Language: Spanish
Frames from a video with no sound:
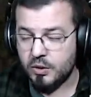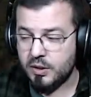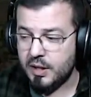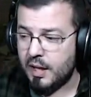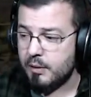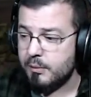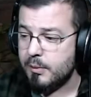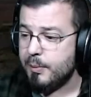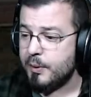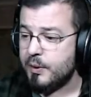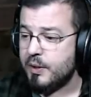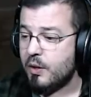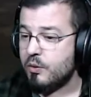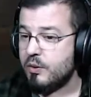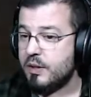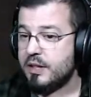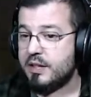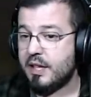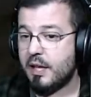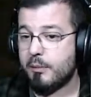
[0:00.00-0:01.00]
no me pondrán
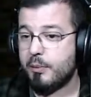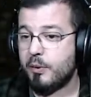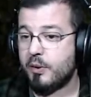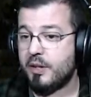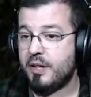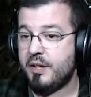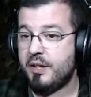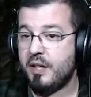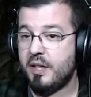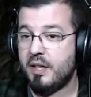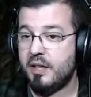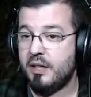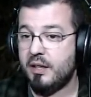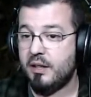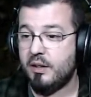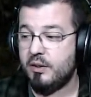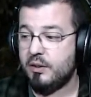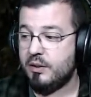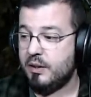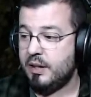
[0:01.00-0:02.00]
un strike por decir
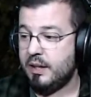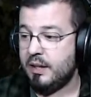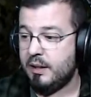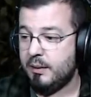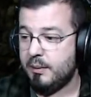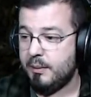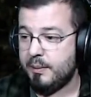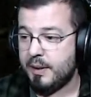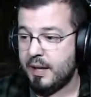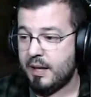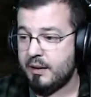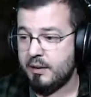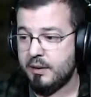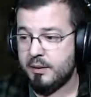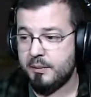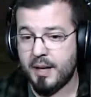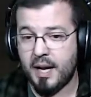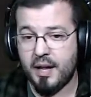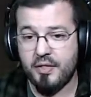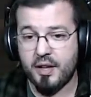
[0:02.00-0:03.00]
el,
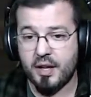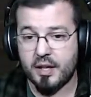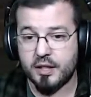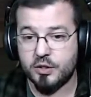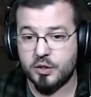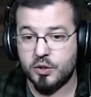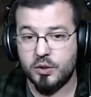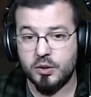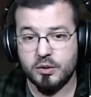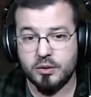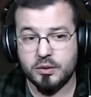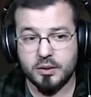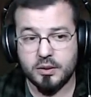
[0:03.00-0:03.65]
el, ¿no?